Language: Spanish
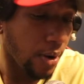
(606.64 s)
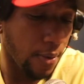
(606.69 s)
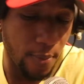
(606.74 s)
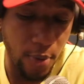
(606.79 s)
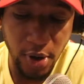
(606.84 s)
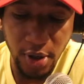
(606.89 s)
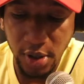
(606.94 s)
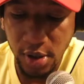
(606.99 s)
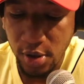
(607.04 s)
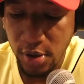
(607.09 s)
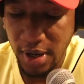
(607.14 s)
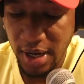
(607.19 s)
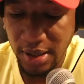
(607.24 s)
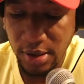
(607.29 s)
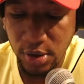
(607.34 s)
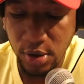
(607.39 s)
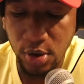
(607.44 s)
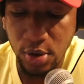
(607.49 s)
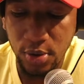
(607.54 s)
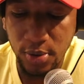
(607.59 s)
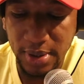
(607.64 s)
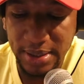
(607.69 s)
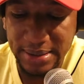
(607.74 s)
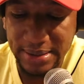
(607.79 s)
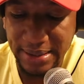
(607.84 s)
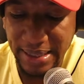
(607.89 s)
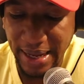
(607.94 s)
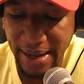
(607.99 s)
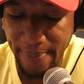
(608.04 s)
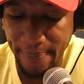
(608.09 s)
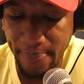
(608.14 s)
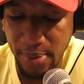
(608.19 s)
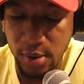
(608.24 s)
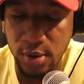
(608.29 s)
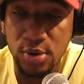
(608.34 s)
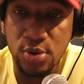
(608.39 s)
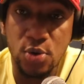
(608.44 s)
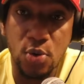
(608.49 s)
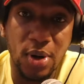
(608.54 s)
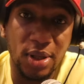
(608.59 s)
Bueno, Roland Go está
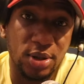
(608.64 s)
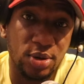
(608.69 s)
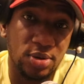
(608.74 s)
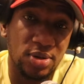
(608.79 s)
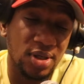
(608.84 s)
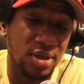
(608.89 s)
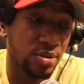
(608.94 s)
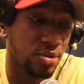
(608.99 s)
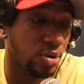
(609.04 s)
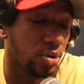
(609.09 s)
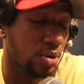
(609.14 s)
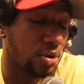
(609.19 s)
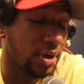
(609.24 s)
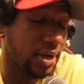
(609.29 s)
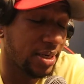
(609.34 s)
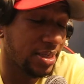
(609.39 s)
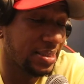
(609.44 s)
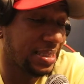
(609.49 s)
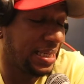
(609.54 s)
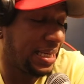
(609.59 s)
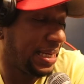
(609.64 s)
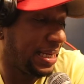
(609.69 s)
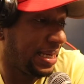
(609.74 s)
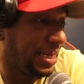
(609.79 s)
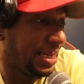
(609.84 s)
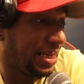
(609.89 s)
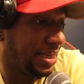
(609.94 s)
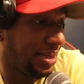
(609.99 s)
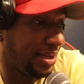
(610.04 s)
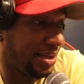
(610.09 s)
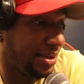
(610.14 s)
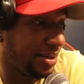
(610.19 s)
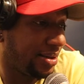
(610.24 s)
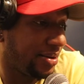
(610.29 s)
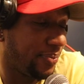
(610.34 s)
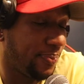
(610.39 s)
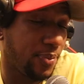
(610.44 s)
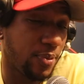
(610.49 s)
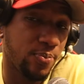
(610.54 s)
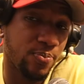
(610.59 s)
por 400 dólares,
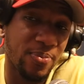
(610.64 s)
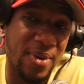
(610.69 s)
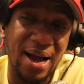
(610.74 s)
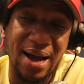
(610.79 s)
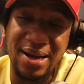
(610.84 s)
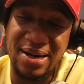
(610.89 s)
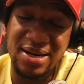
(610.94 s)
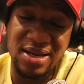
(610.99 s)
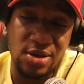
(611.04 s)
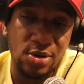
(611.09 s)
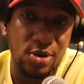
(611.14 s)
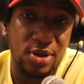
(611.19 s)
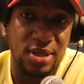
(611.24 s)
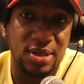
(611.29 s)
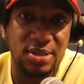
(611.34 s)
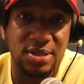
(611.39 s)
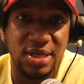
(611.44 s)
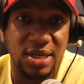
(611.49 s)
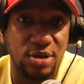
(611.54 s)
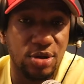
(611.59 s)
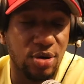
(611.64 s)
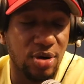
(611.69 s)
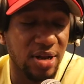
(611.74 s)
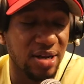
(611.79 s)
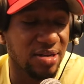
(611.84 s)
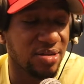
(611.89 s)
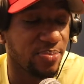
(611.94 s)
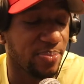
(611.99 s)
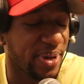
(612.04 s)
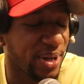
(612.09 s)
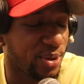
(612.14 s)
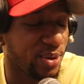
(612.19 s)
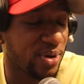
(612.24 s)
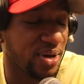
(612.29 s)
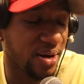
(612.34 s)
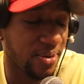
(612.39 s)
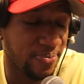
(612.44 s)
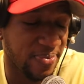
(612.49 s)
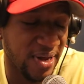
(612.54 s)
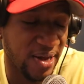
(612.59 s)
eh, alrededor de 100 dólares menos
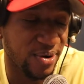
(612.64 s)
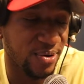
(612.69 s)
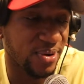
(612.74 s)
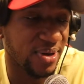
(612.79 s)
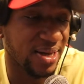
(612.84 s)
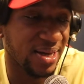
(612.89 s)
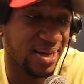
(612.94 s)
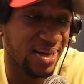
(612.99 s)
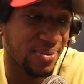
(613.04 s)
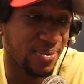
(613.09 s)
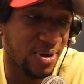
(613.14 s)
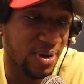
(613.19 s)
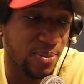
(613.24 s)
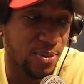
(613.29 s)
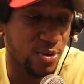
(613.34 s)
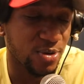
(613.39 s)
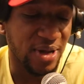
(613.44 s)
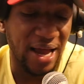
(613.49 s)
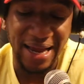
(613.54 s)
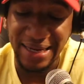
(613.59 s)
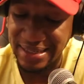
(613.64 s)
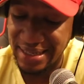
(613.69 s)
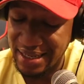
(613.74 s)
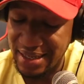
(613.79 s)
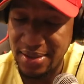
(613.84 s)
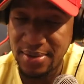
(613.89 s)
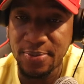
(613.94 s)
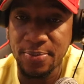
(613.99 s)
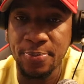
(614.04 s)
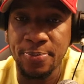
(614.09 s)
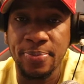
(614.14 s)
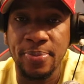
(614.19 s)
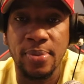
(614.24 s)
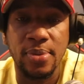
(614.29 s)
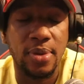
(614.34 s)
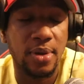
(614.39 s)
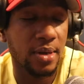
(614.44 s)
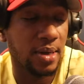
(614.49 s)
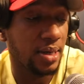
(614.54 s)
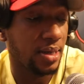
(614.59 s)
que el piano que vimos ayer.
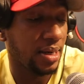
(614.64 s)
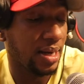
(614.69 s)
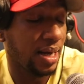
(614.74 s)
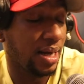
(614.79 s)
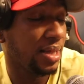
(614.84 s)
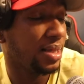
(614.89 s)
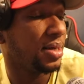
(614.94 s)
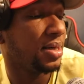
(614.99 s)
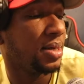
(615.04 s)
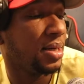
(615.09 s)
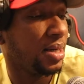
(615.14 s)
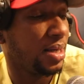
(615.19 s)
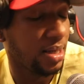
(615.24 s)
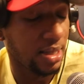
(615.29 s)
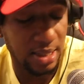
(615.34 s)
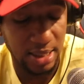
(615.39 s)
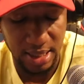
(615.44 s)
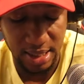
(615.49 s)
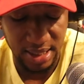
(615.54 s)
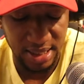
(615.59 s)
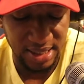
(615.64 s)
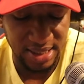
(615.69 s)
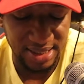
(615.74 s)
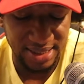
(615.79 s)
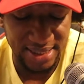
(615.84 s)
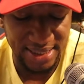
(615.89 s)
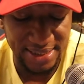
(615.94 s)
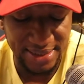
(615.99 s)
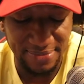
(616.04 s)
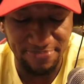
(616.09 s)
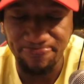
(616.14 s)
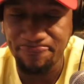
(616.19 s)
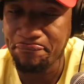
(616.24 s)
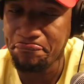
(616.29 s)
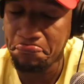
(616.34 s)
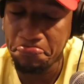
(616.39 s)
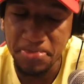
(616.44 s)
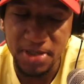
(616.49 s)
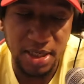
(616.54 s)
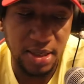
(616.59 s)
Y nada, eh,
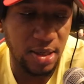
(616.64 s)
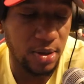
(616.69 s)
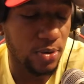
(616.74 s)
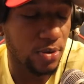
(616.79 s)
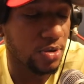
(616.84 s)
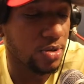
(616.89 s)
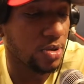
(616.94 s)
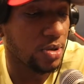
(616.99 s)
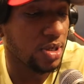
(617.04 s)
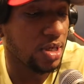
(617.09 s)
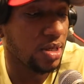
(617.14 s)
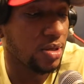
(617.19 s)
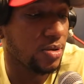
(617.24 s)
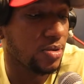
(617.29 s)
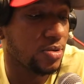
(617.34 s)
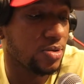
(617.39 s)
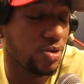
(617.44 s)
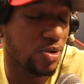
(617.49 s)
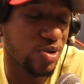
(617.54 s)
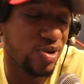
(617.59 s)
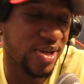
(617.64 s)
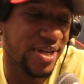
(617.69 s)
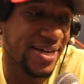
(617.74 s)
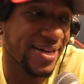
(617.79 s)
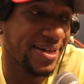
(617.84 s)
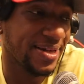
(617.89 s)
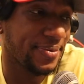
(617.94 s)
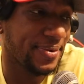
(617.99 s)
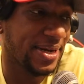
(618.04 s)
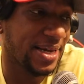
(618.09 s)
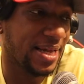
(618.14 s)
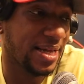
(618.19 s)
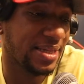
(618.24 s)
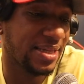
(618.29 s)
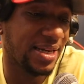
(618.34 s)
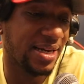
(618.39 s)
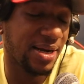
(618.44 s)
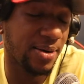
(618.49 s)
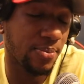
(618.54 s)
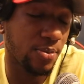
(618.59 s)
tiene algunos sonidos. Yo sé que debería de
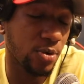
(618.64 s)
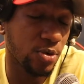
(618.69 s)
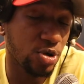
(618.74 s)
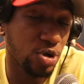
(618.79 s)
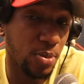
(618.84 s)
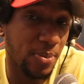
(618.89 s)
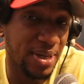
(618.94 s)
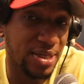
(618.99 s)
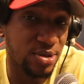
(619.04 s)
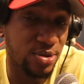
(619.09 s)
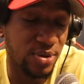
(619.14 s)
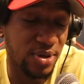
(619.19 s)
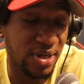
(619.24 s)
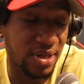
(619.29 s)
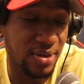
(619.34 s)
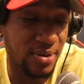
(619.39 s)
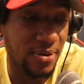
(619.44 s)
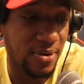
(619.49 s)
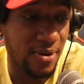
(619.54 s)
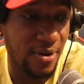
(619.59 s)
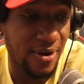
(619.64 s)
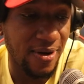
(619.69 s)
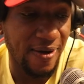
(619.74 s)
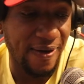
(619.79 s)
tener mucho más sonido,